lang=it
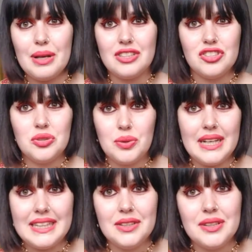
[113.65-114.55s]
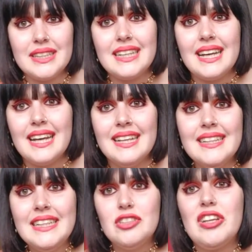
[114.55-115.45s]
quella cintura lì non,
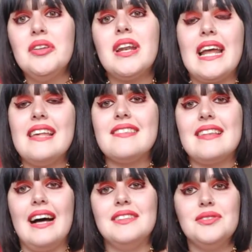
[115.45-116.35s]
cioè non resta,